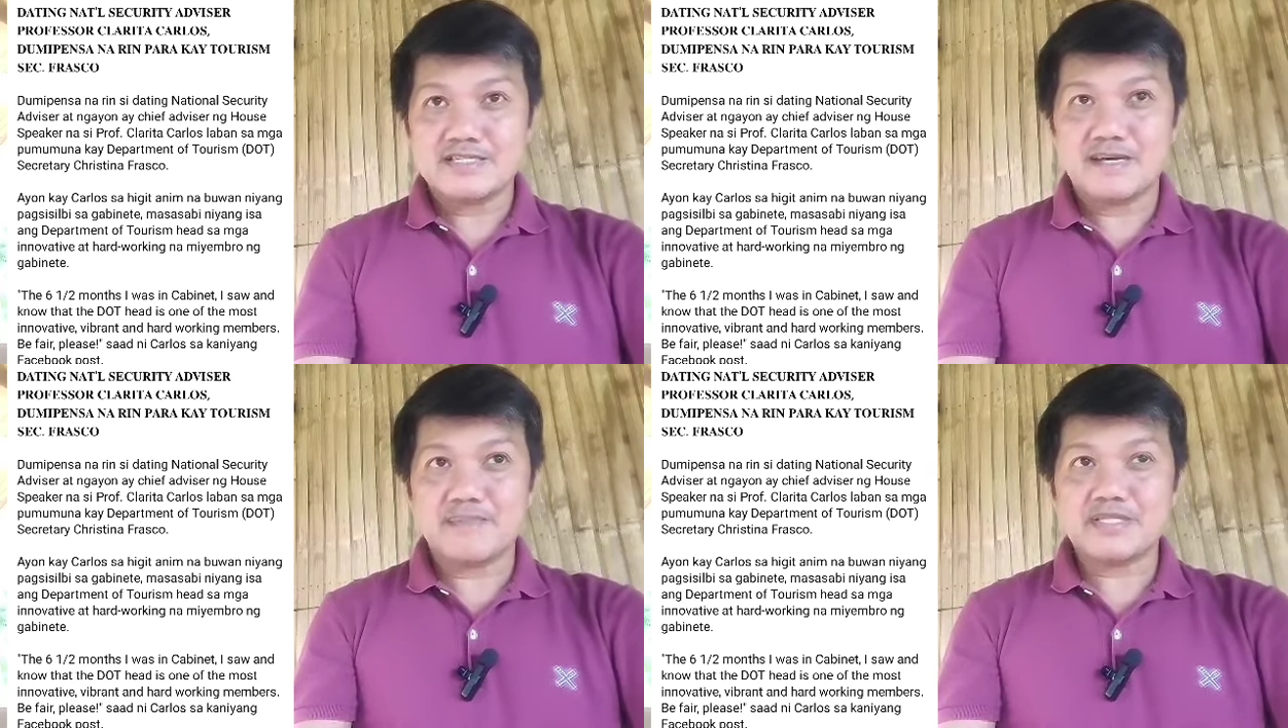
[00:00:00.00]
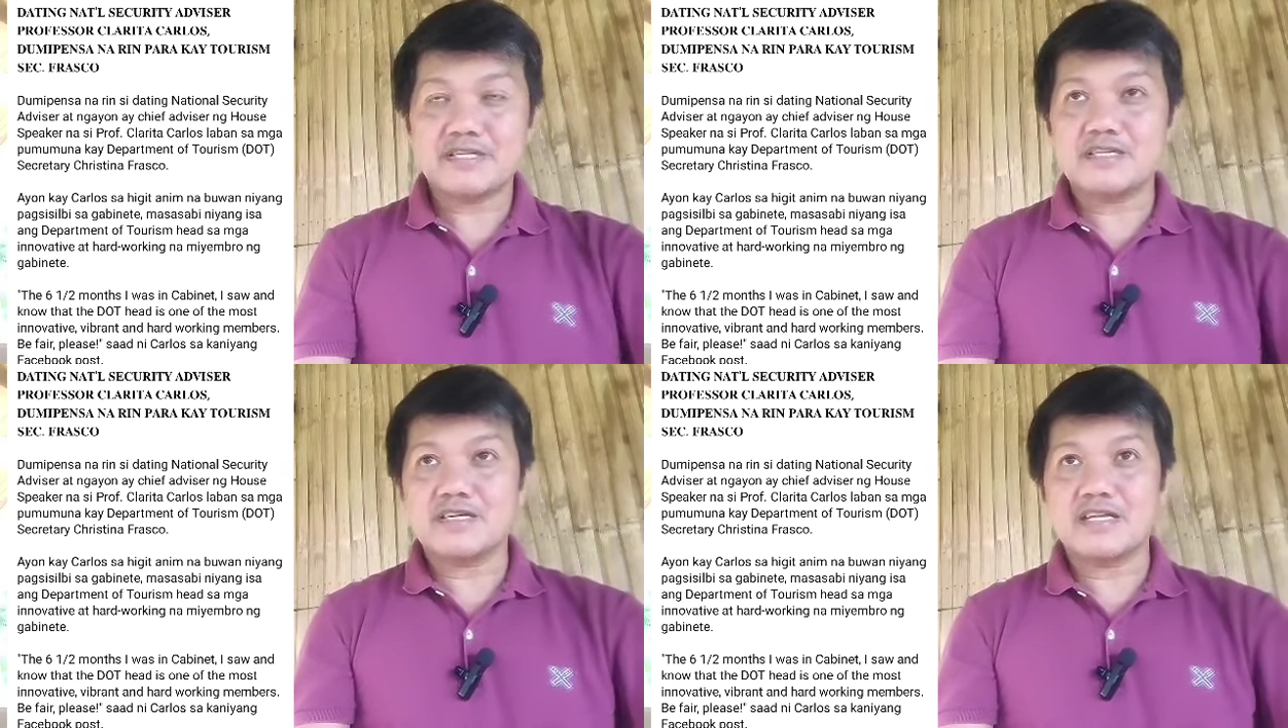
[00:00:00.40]
Dapat
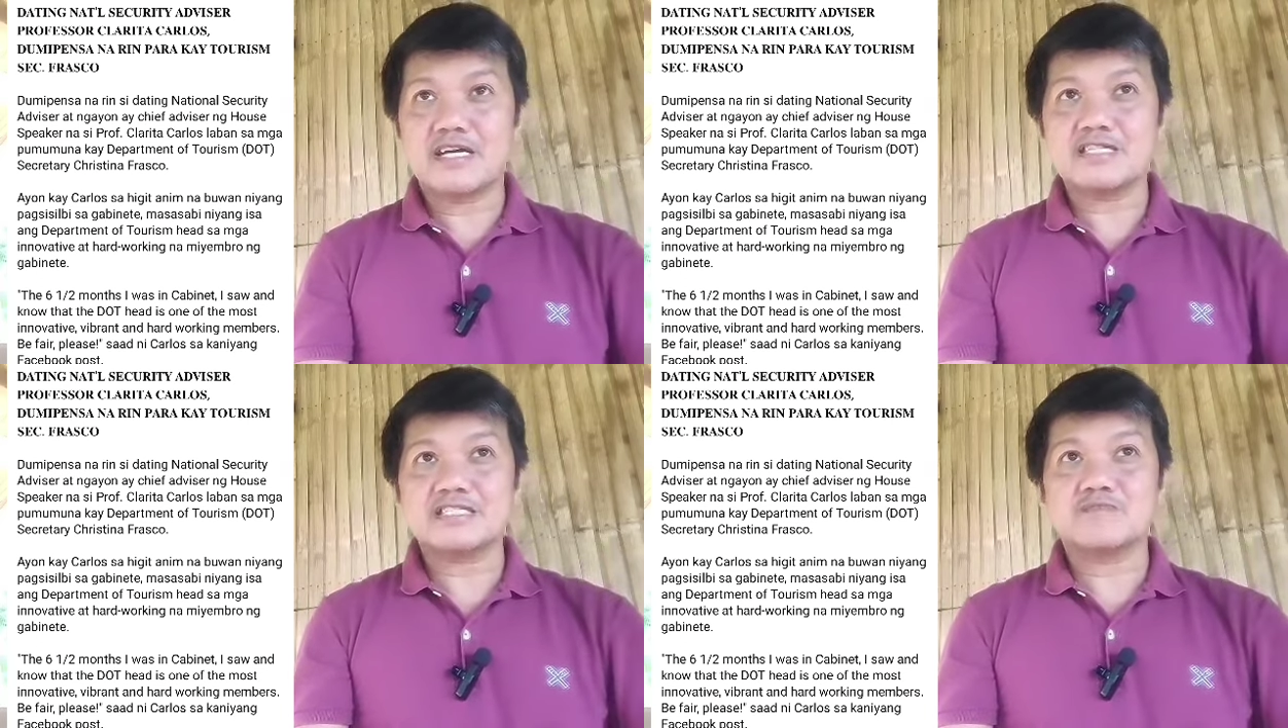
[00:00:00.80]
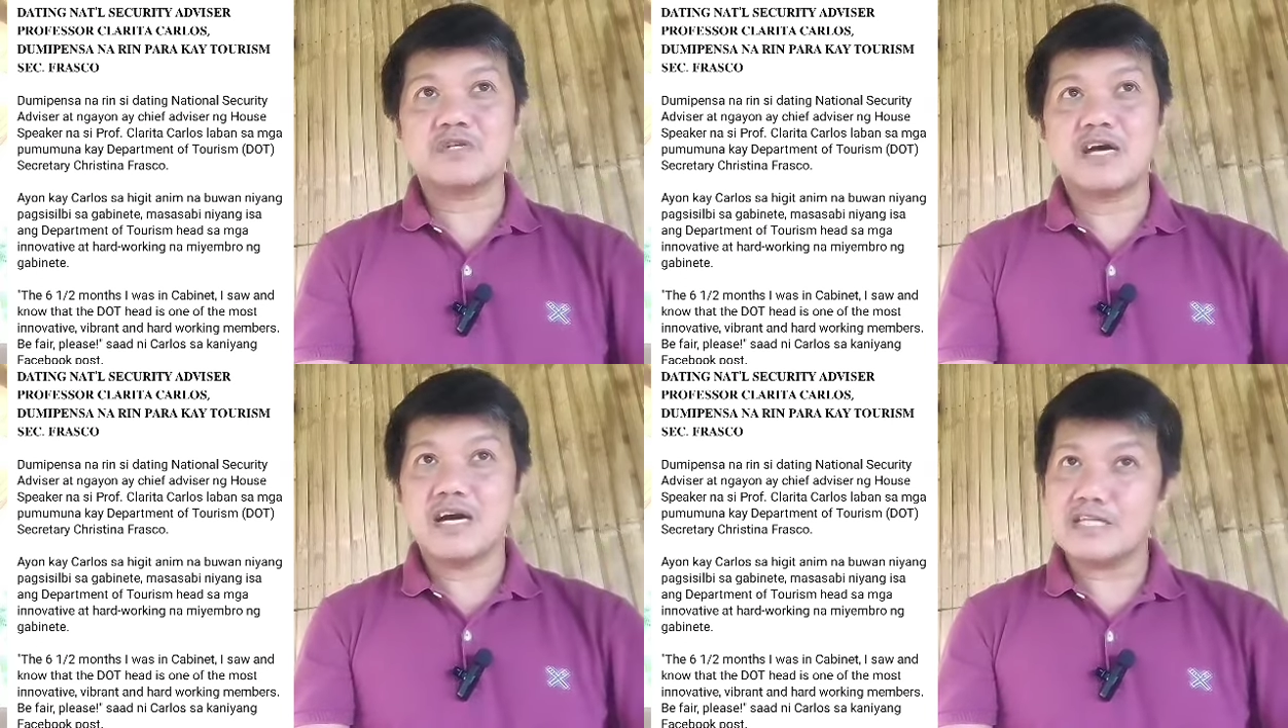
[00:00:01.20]
kinikilatis
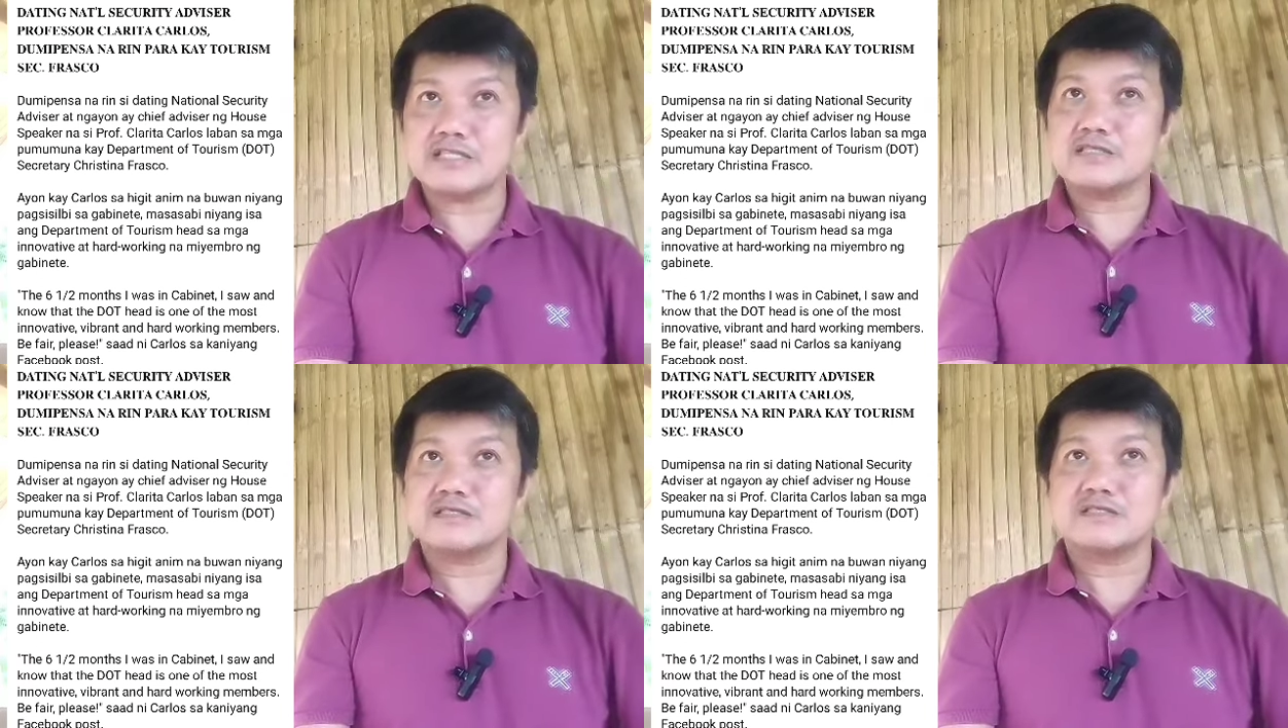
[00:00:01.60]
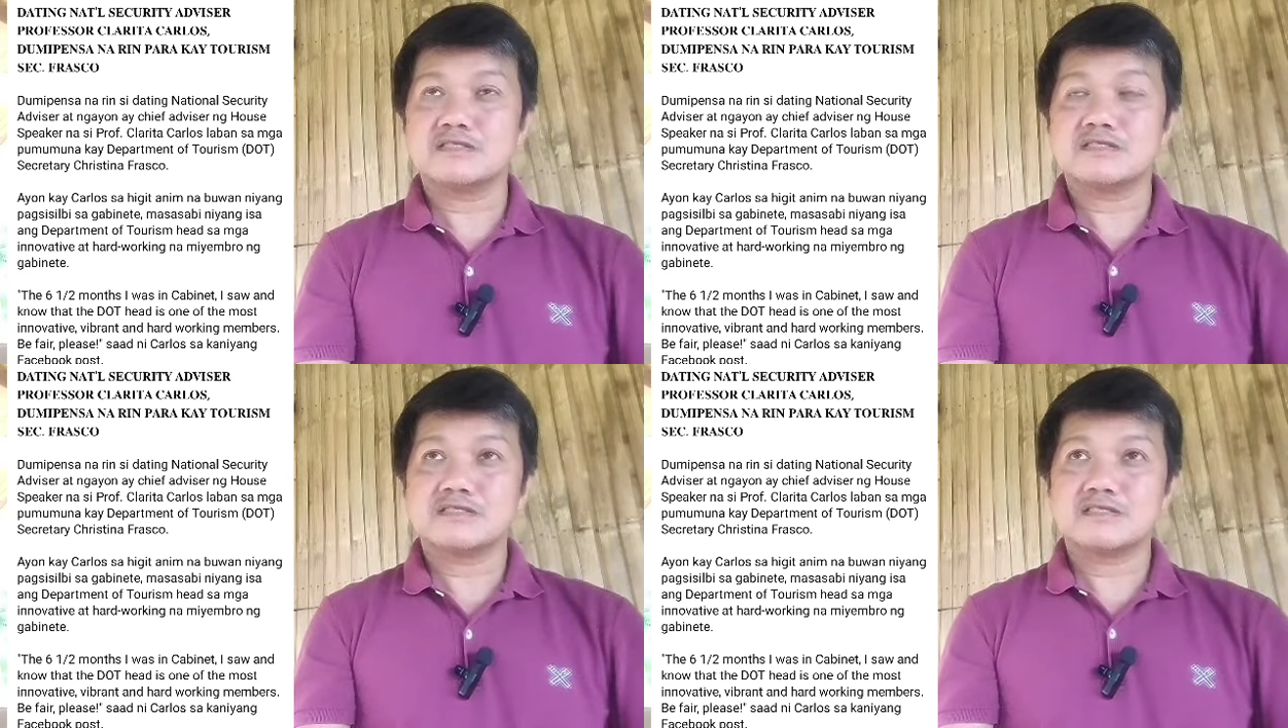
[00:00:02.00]
mo lahat
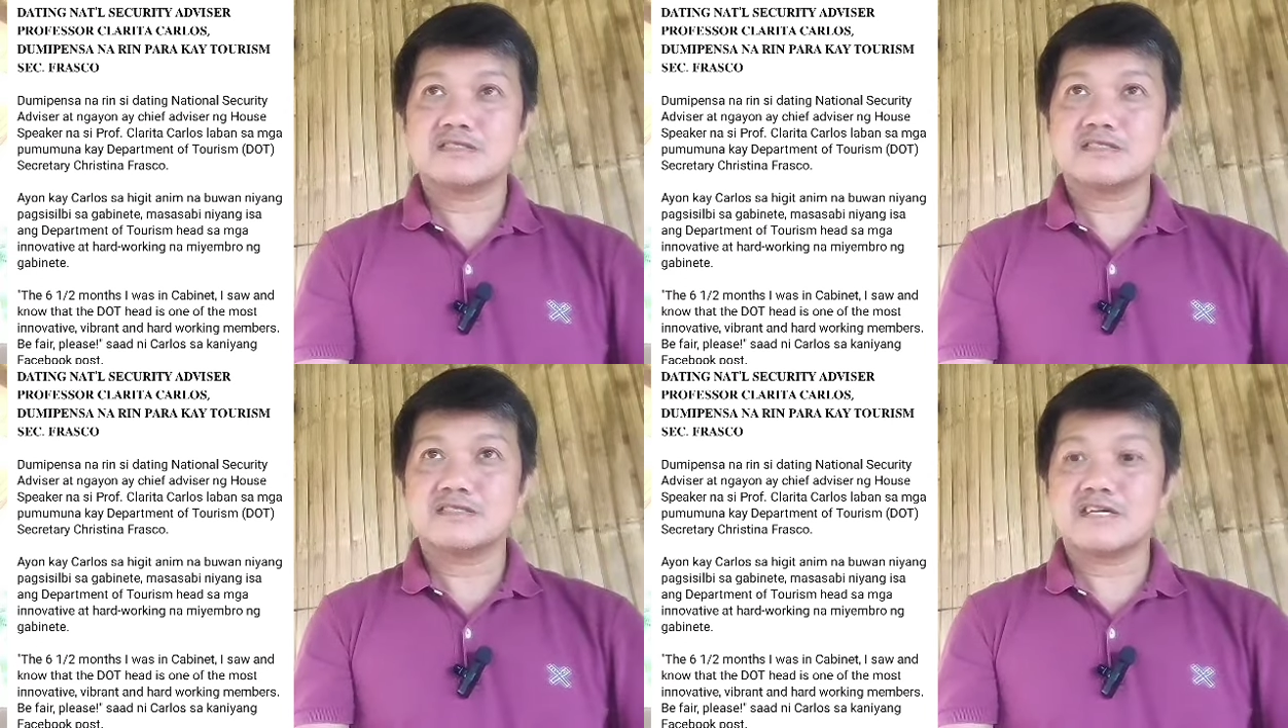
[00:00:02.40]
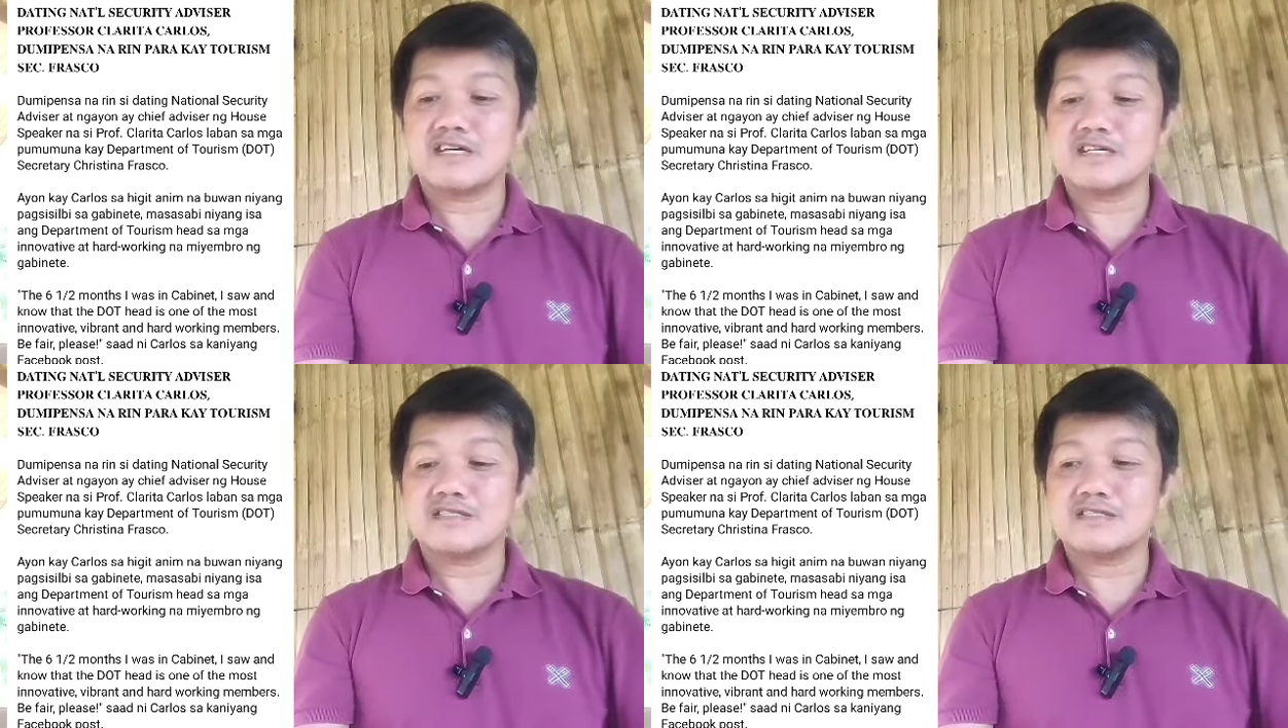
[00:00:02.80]

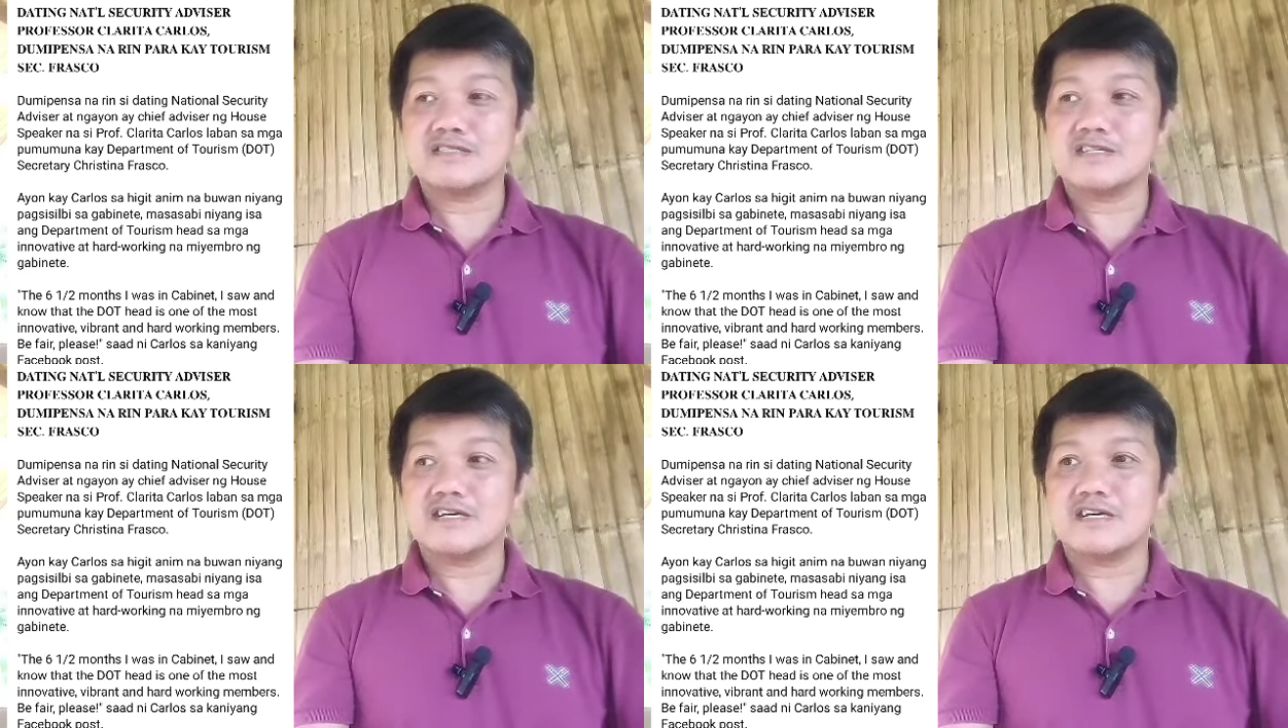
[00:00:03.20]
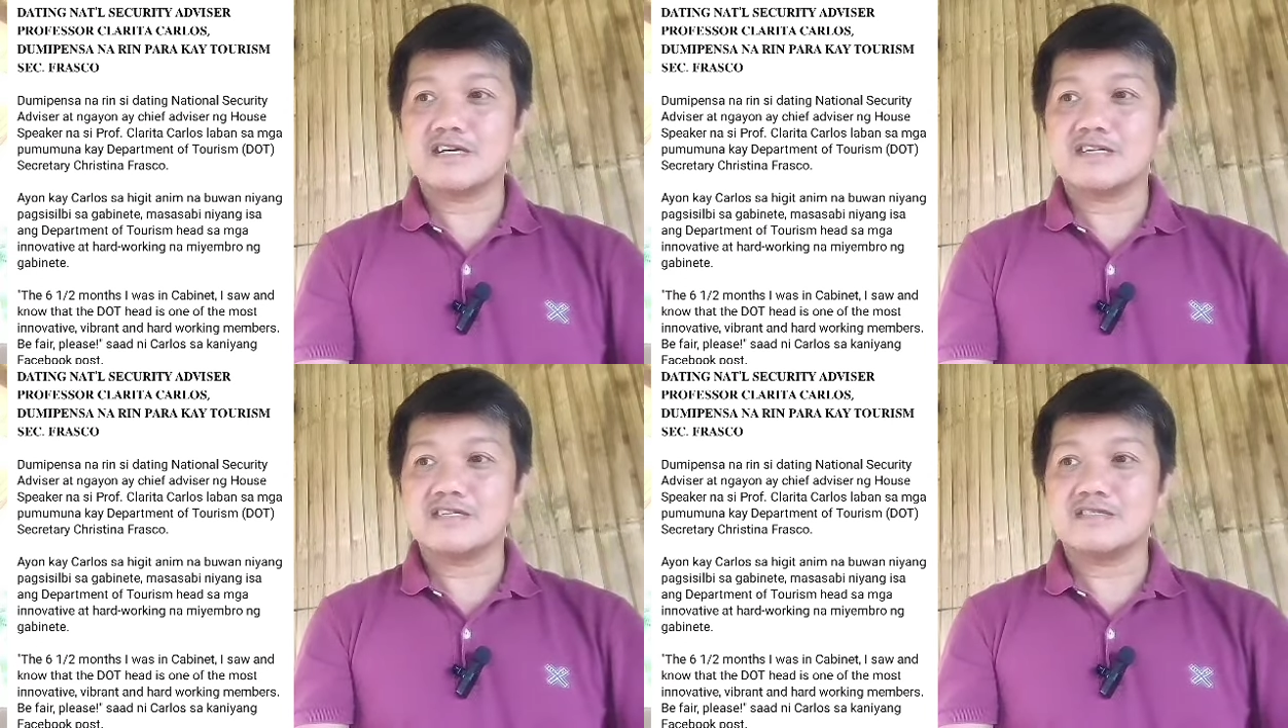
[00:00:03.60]
ng uh,